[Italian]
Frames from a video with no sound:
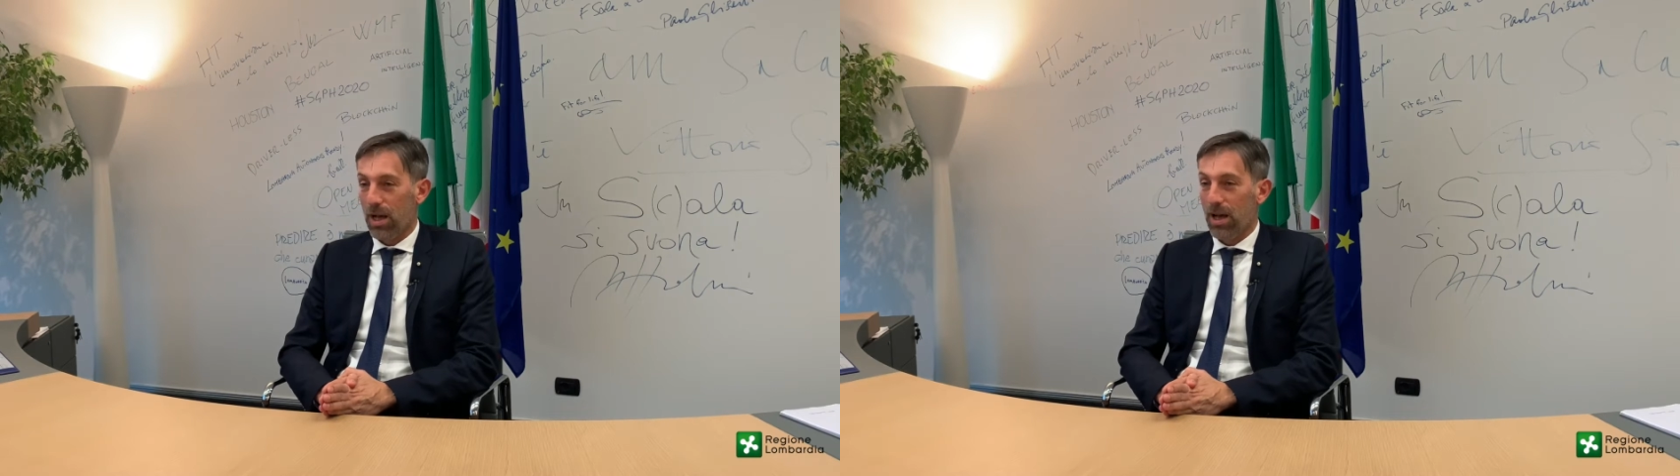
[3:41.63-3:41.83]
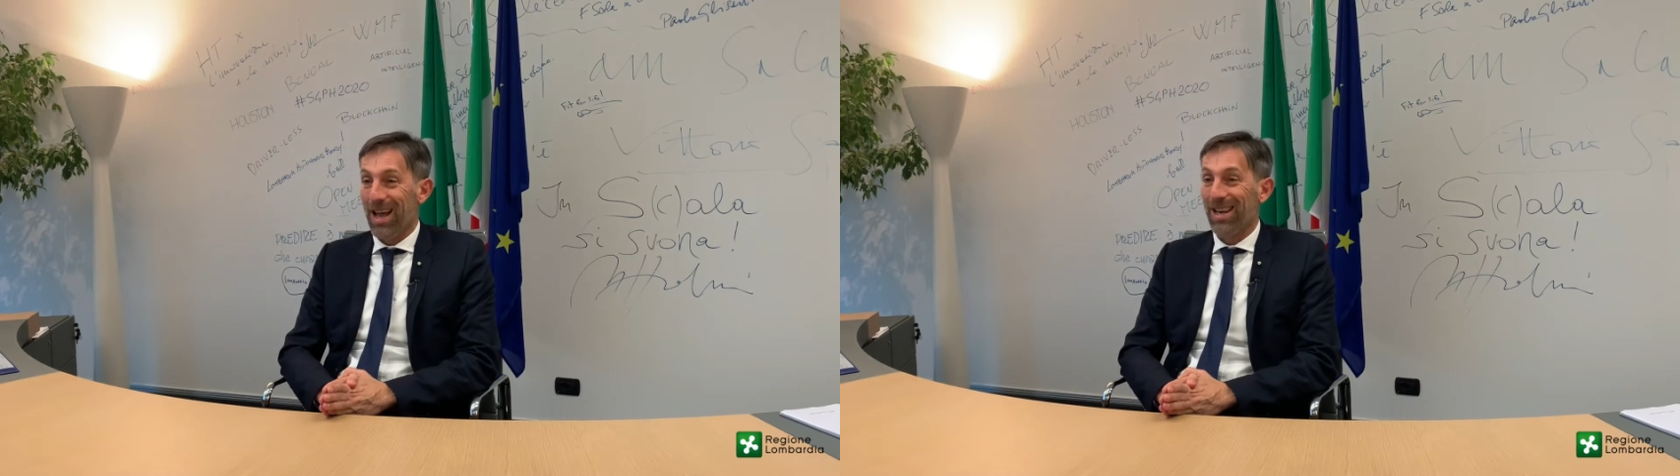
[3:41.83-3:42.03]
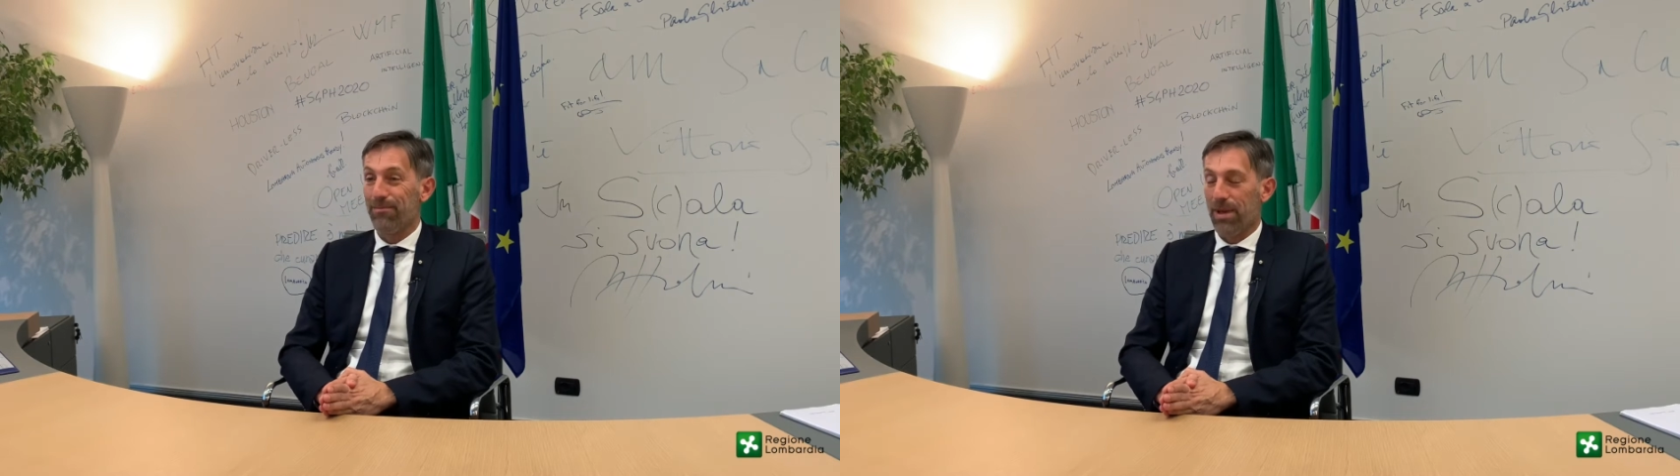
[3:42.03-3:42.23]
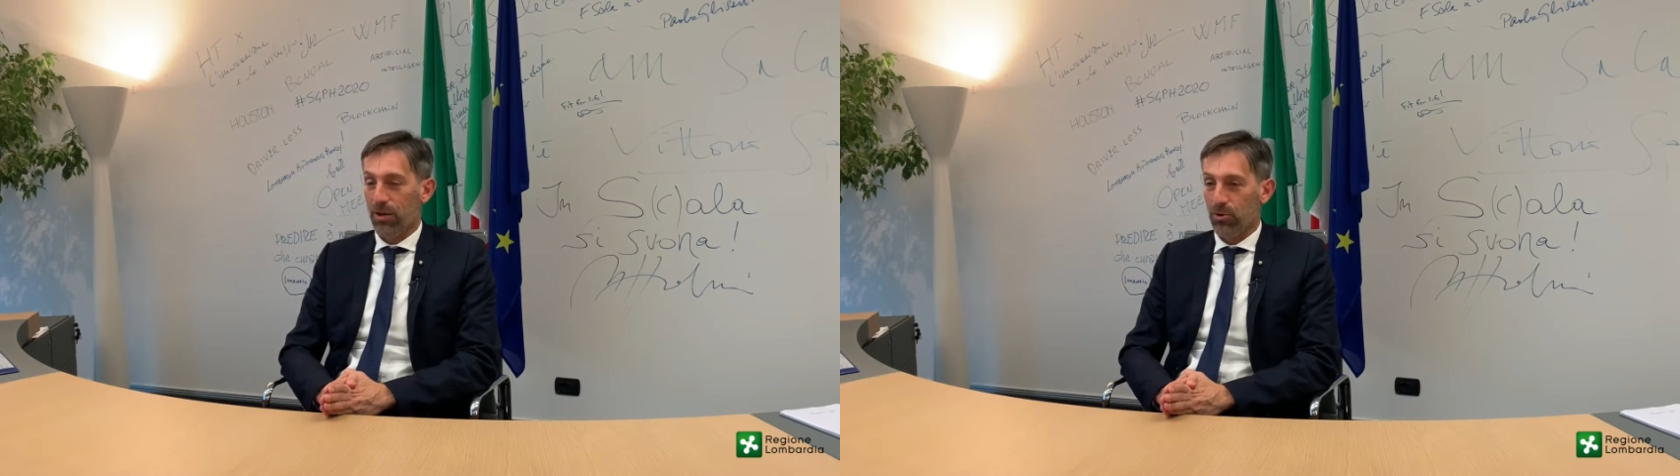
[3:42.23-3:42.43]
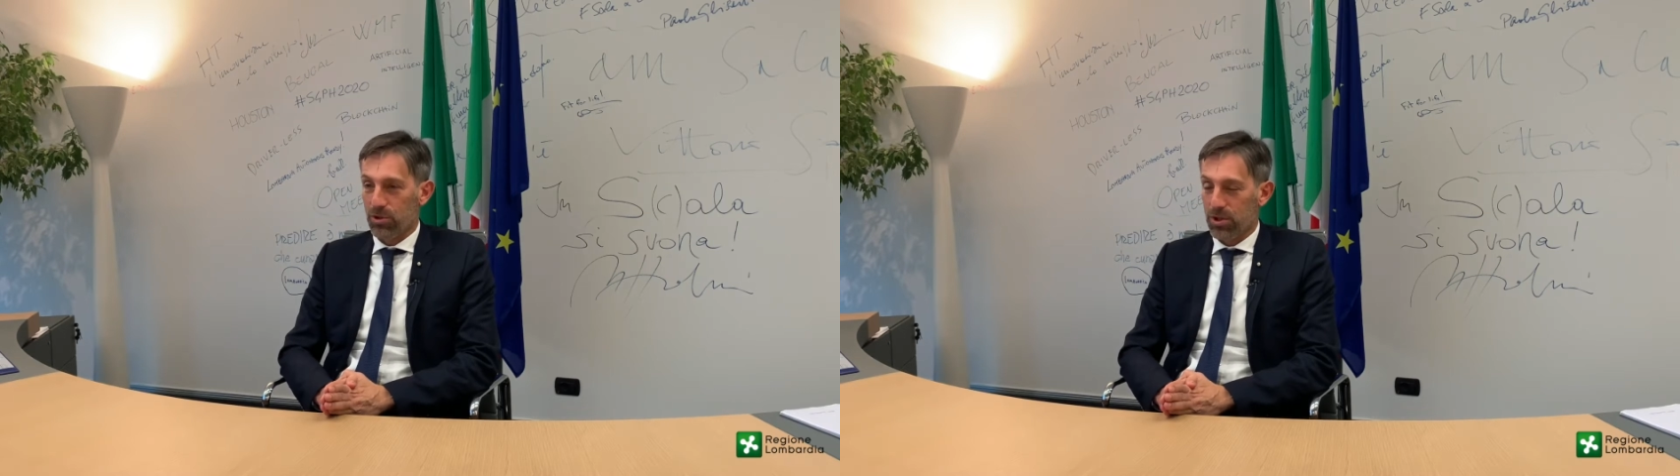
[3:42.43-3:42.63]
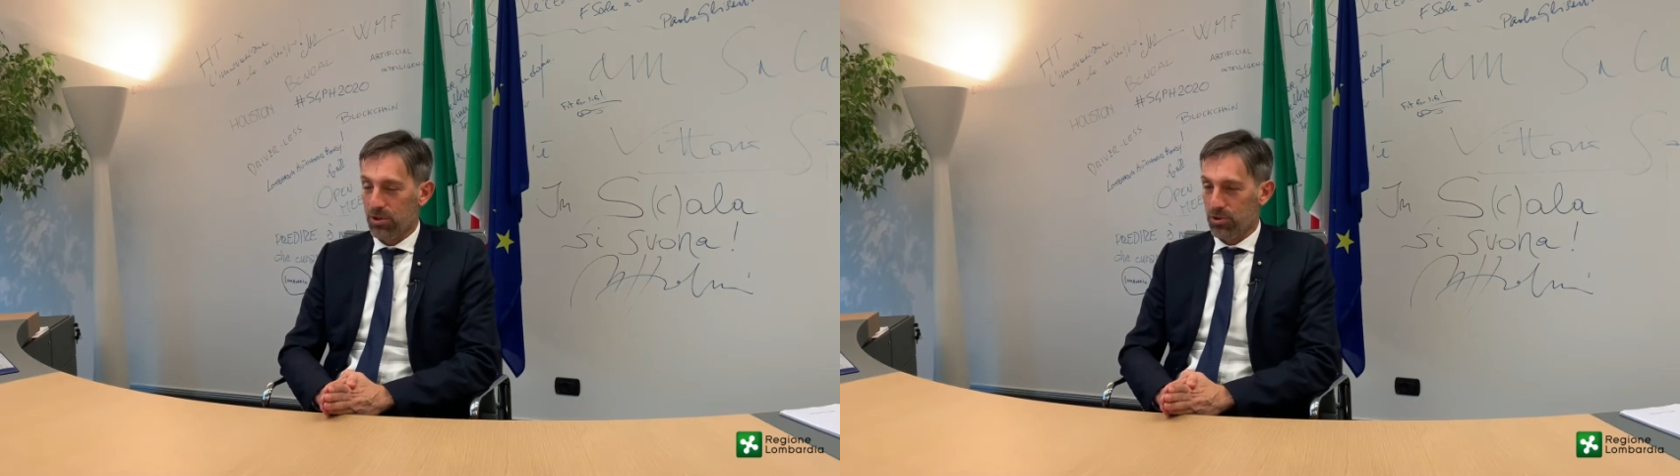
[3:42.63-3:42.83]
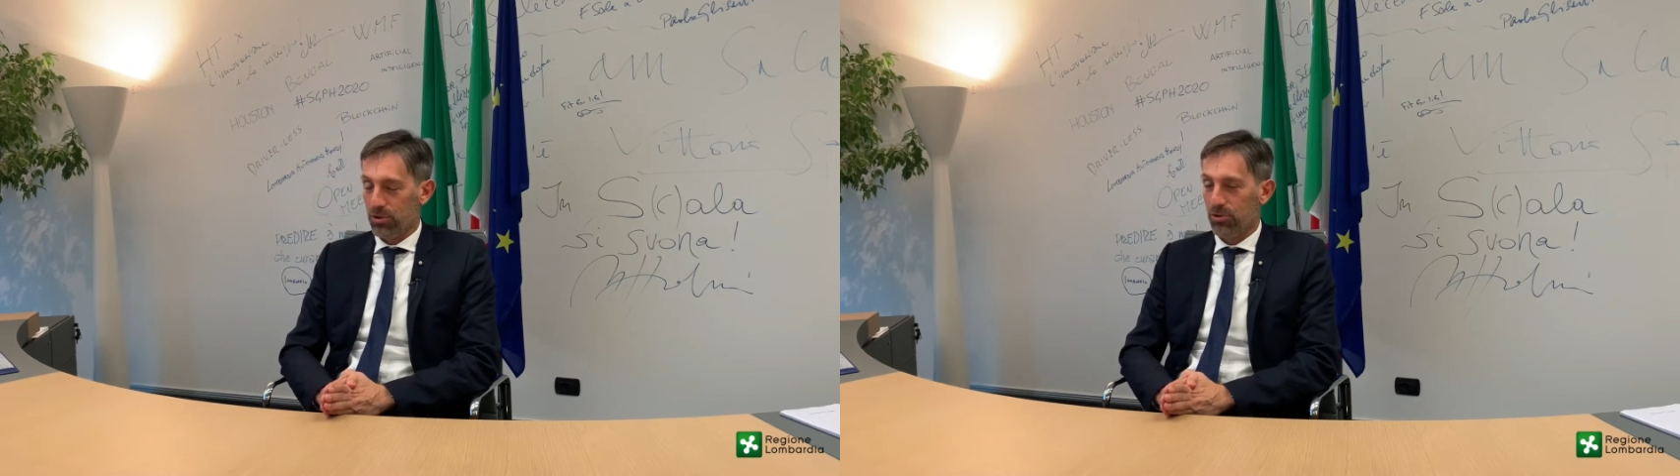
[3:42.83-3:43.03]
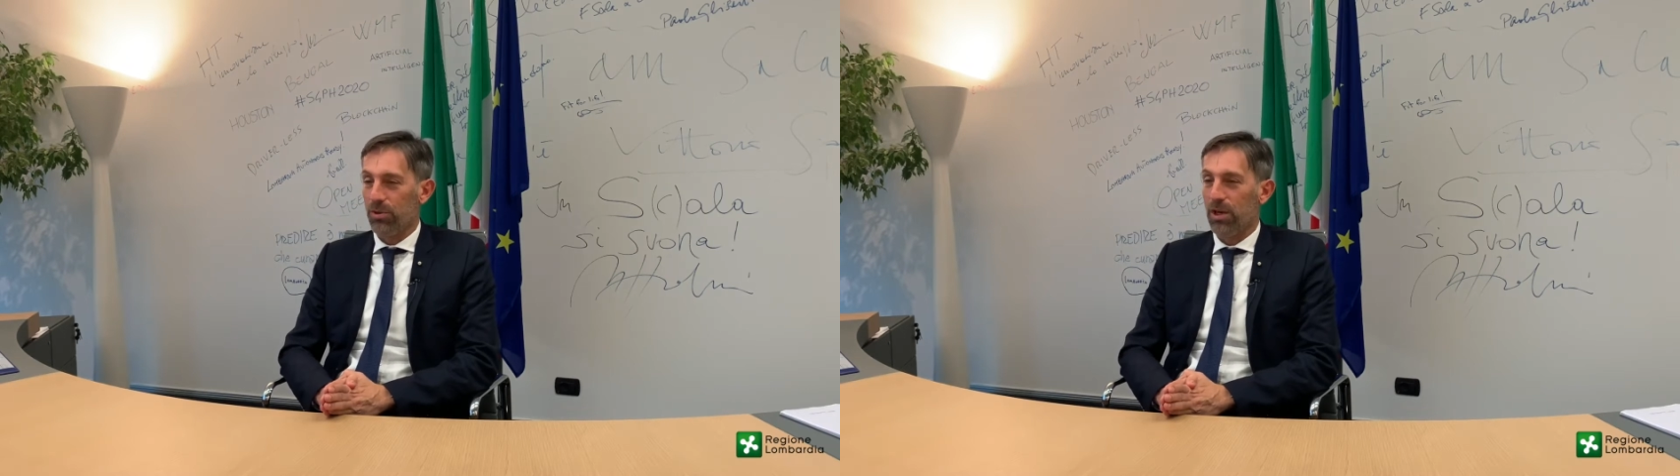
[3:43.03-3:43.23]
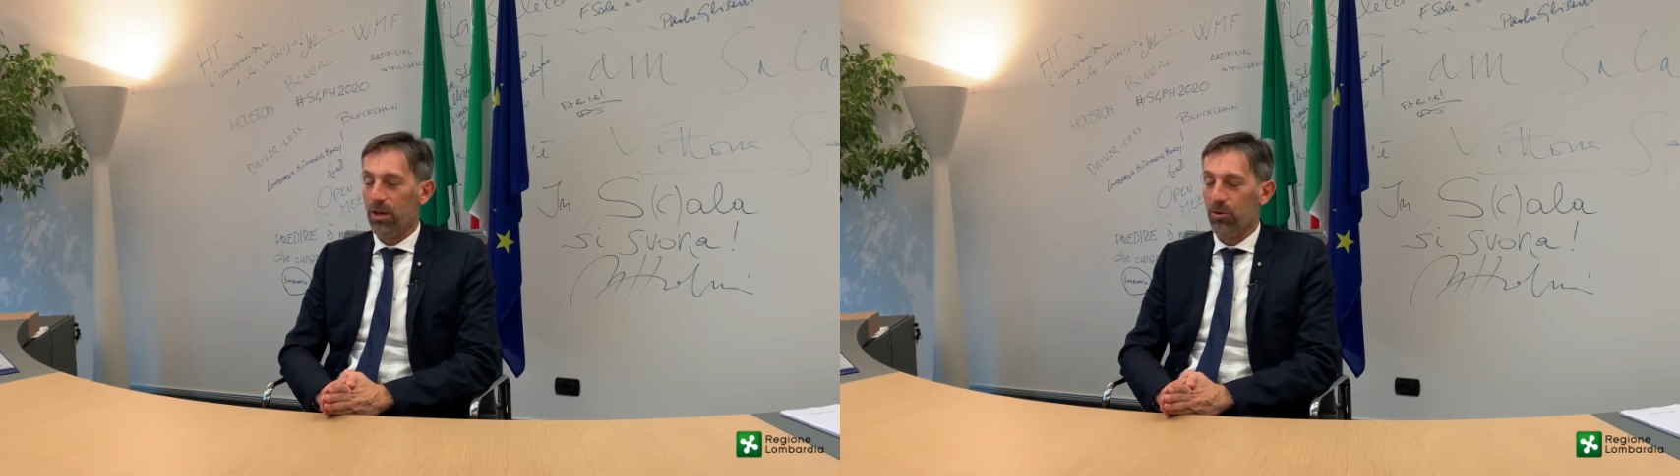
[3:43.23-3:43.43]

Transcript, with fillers: ma almeno 700 mila